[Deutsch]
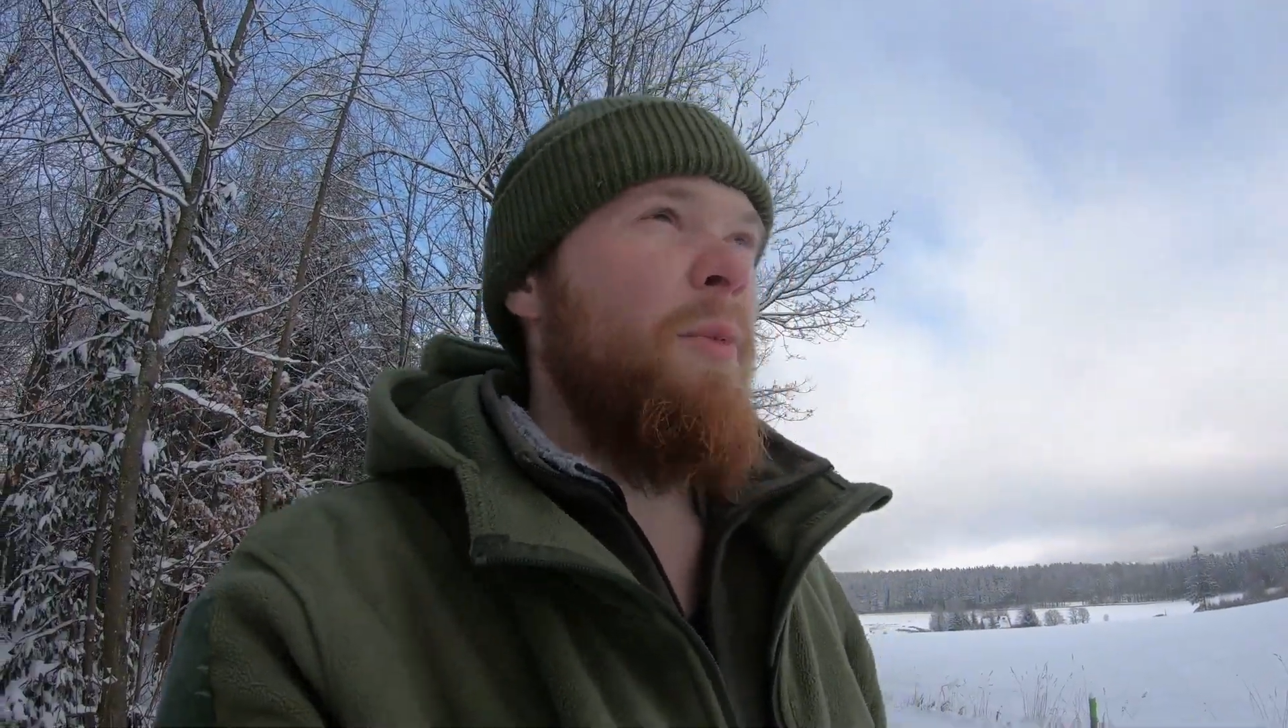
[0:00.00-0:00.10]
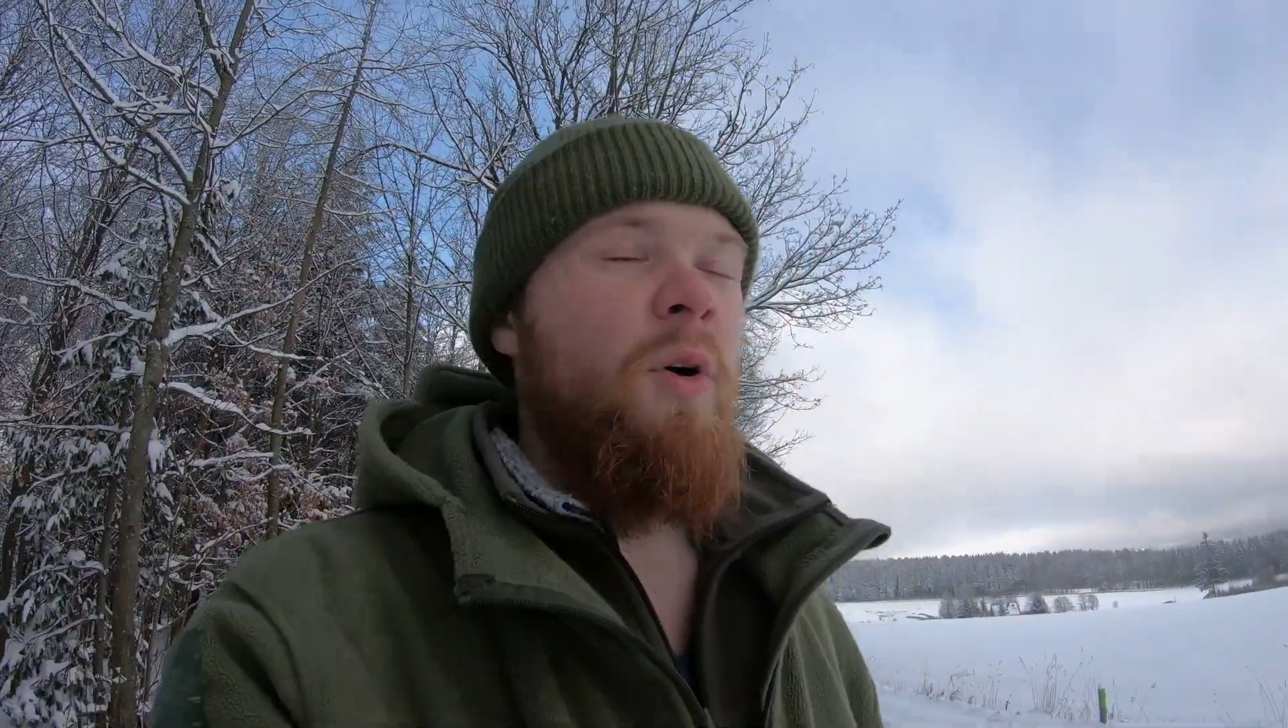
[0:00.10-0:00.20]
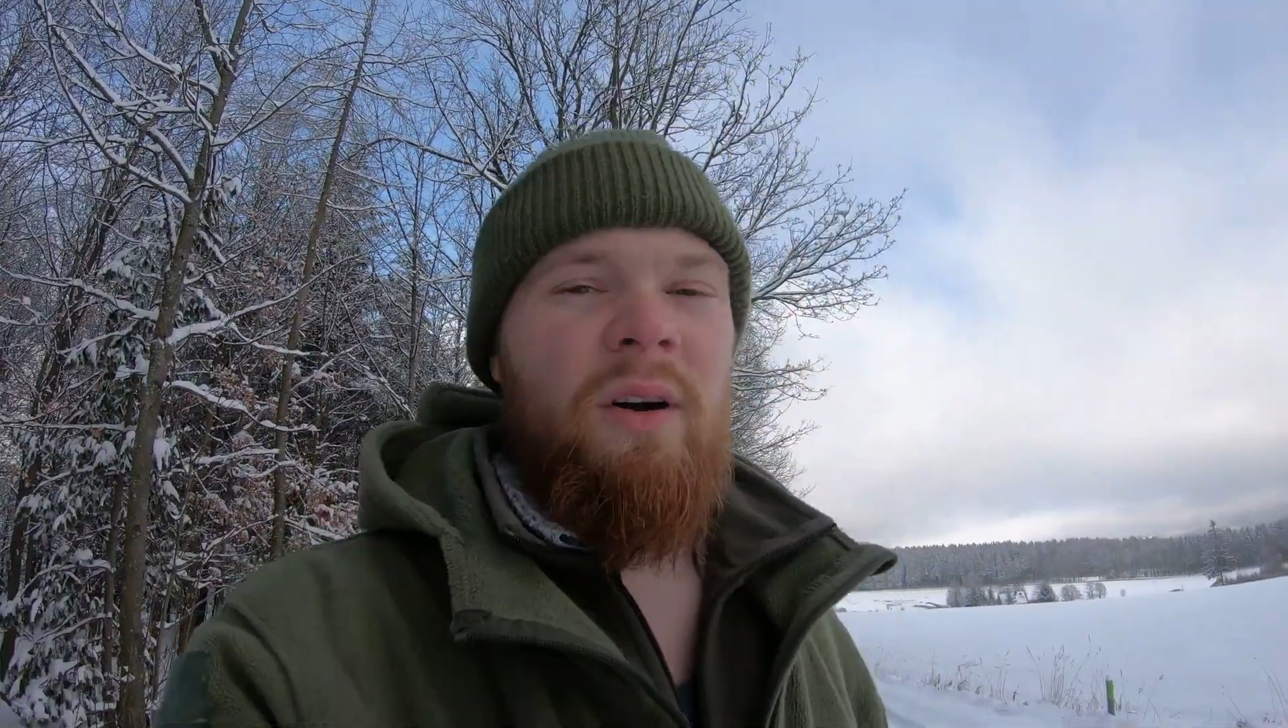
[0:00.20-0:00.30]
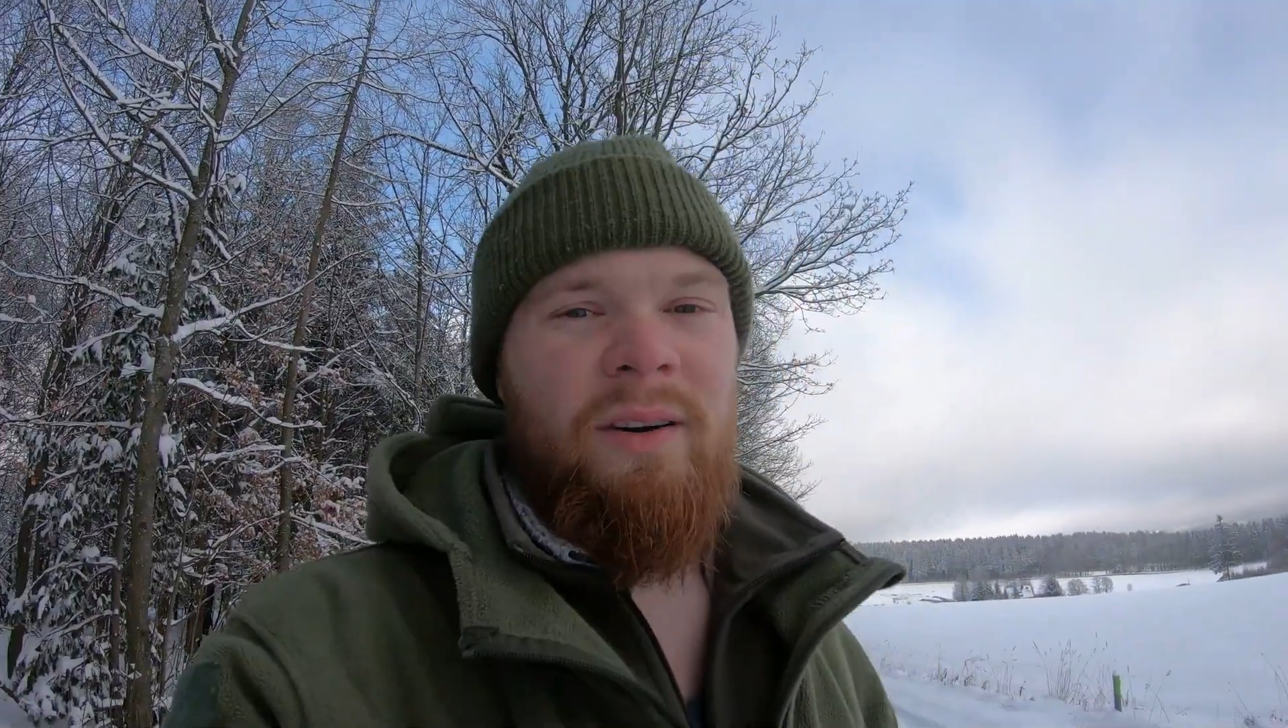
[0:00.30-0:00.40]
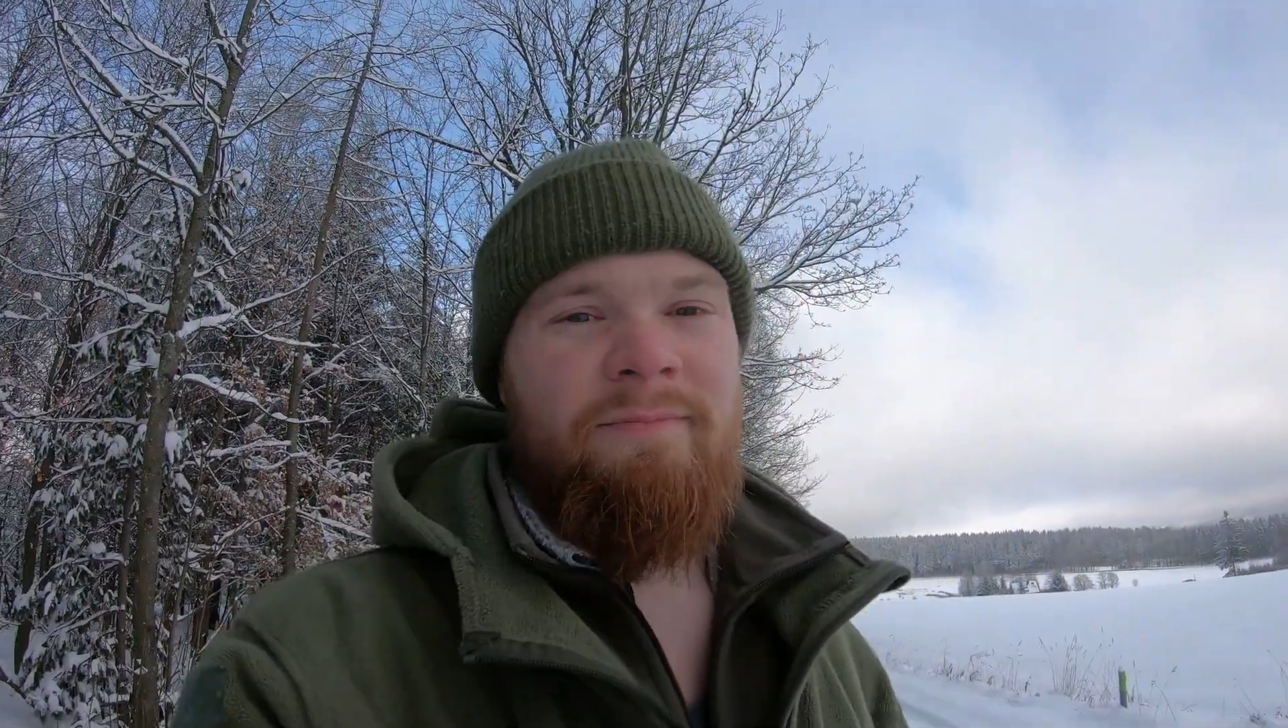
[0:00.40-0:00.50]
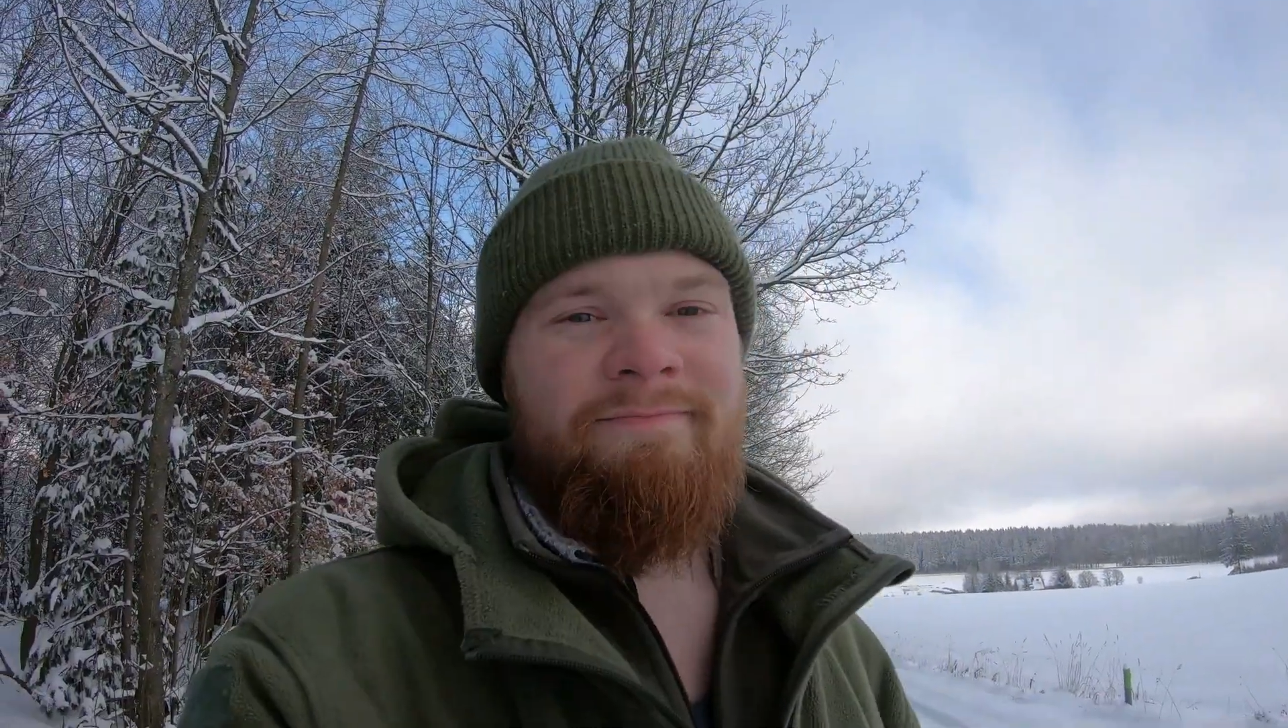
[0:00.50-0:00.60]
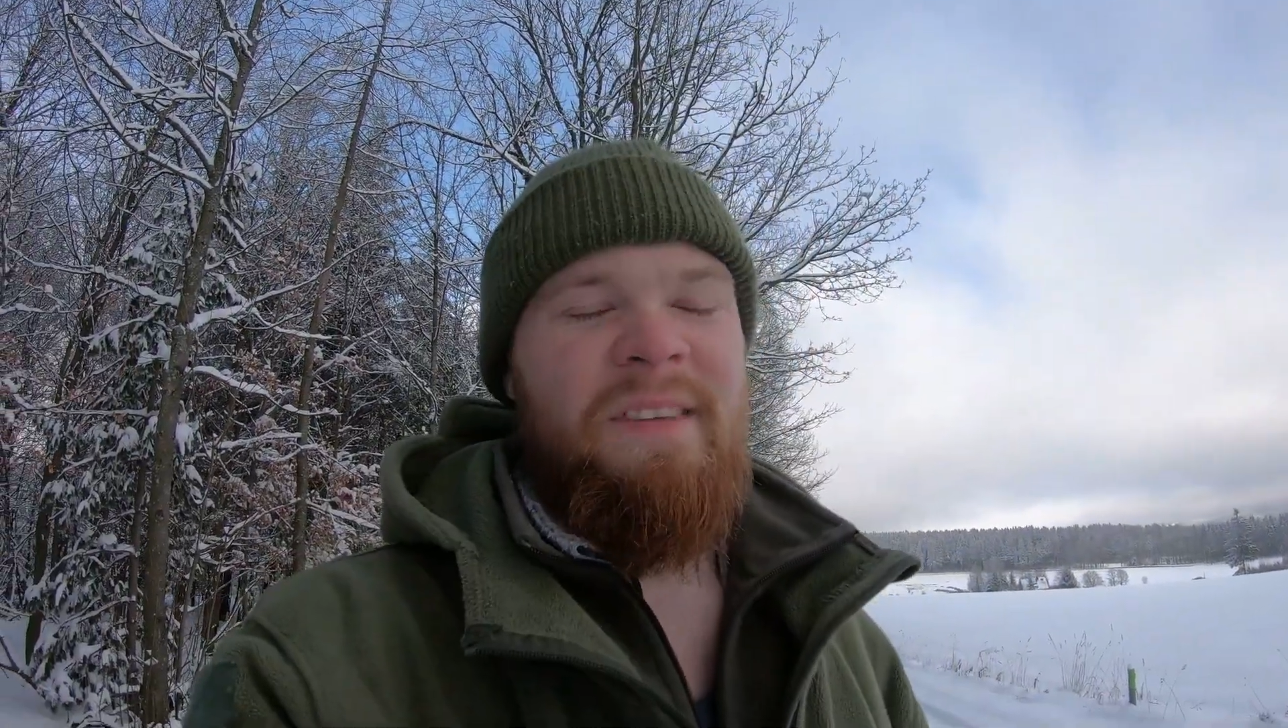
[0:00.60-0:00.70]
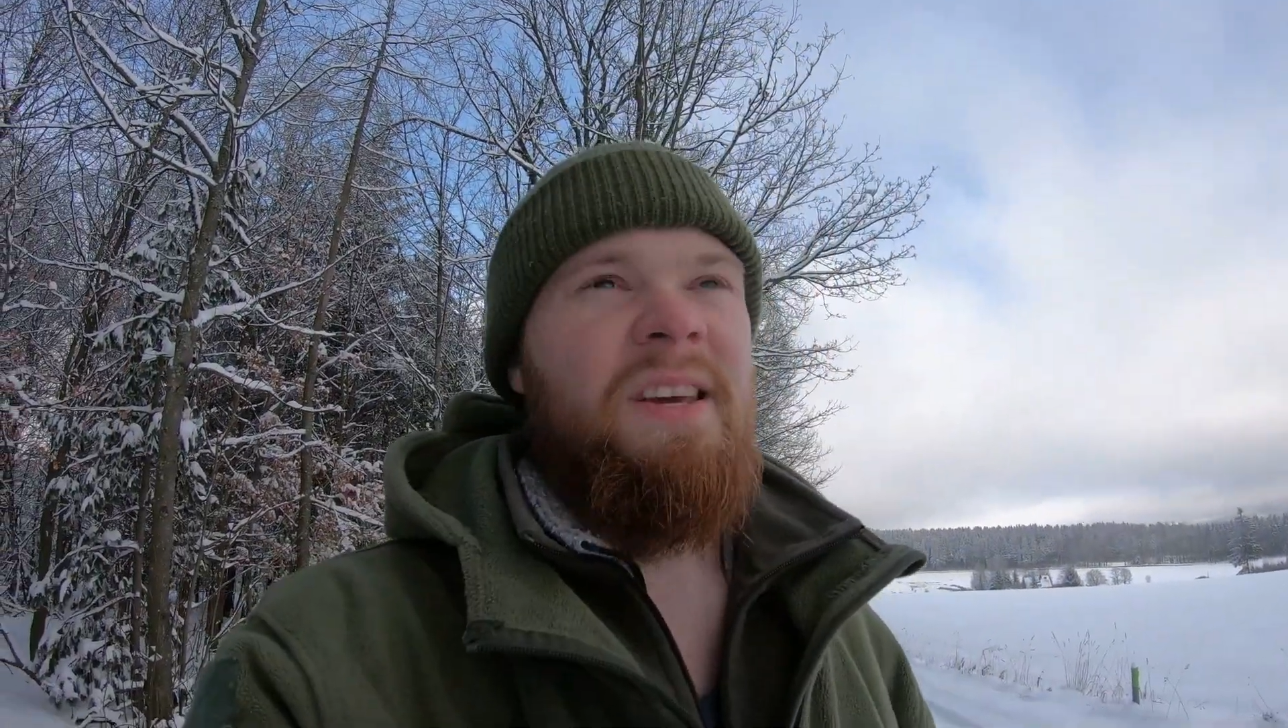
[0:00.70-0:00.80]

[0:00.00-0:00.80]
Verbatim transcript: morgen,